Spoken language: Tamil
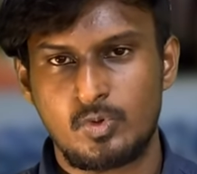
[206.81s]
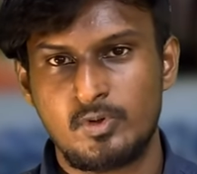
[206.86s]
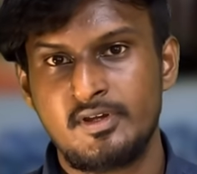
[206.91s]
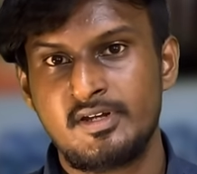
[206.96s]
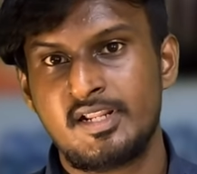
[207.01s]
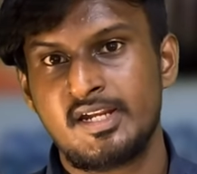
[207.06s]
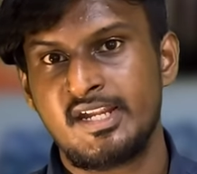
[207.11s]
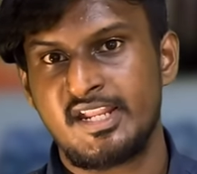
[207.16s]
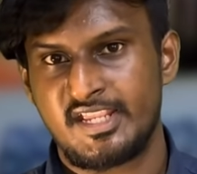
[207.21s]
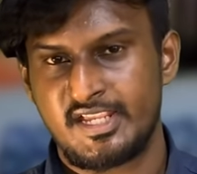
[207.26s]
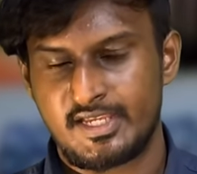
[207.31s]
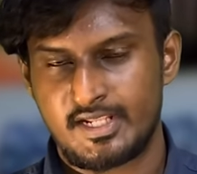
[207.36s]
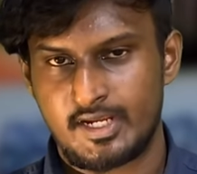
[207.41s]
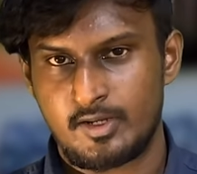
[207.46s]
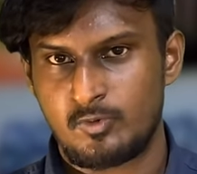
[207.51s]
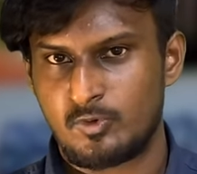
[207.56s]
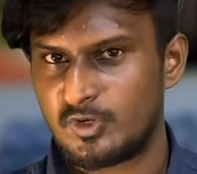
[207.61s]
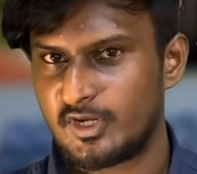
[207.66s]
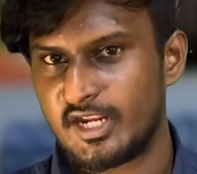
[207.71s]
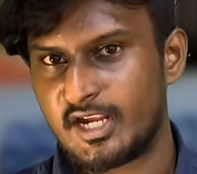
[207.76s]
ஒன்றிணைக்கிற
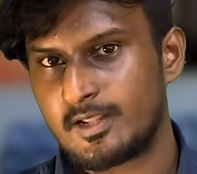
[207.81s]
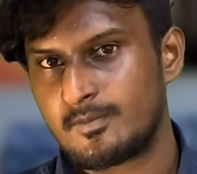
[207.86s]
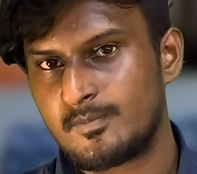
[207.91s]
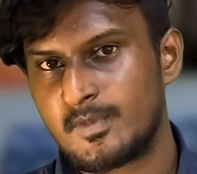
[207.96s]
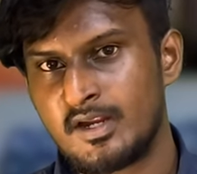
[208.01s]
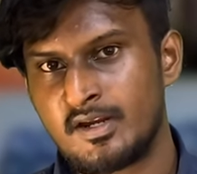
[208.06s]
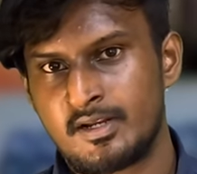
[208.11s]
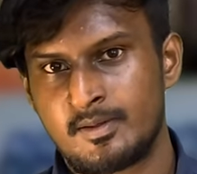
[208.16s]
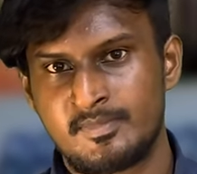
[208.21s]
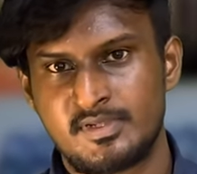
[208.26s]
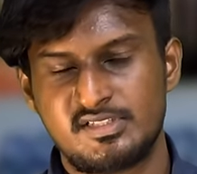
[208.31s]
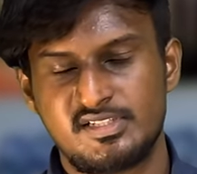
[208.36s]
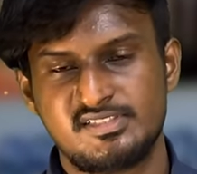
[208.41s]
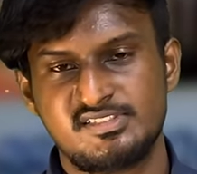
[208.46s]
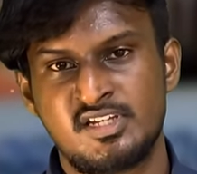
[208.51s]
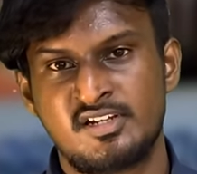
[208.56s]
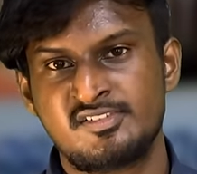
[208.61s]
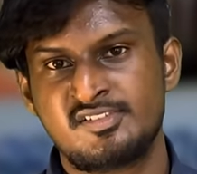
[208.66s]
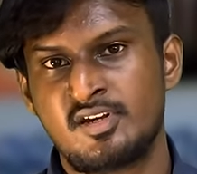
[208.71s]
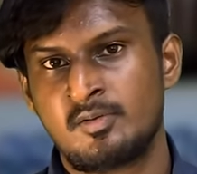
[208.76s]
ஒரு இடமா நம்ம இந்த
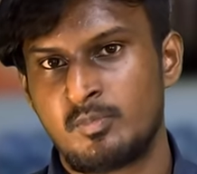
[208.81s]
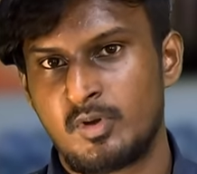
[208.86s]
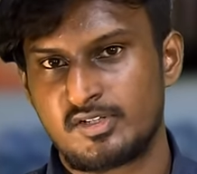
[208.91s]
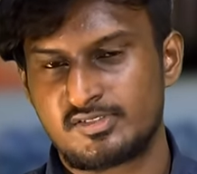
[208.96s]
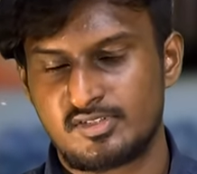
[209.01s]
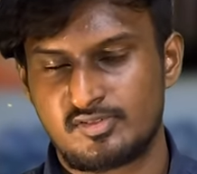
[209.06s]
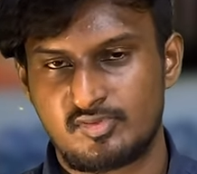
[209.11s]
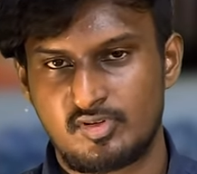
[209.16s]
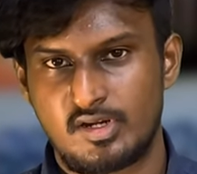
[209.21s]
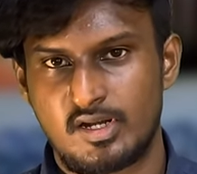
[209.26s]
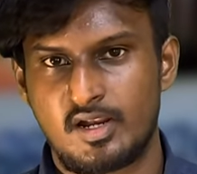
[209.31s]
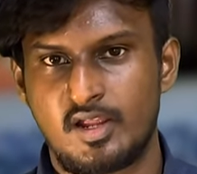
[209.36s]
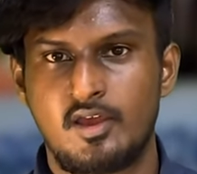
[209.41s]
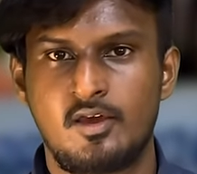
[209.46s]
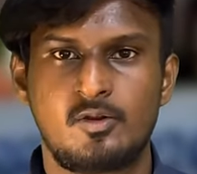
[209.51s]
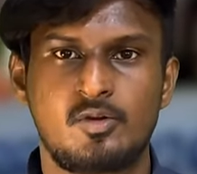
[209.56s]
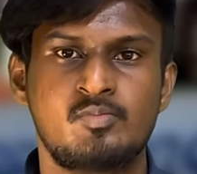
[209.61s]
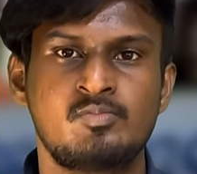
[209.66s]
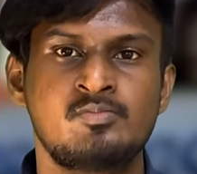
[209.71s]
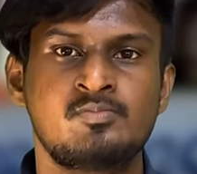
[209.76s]
ஜங்ஷன் பாக்ஸை
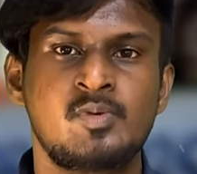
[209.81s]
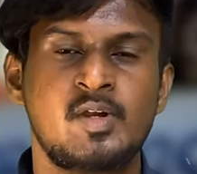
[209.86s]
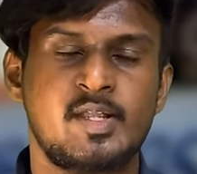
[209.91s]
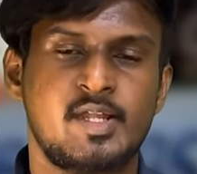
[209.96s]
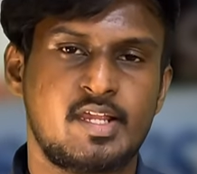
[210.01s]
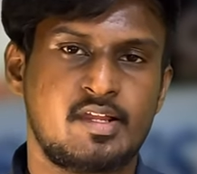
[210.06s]
சொல்லலாம் ரொம்ப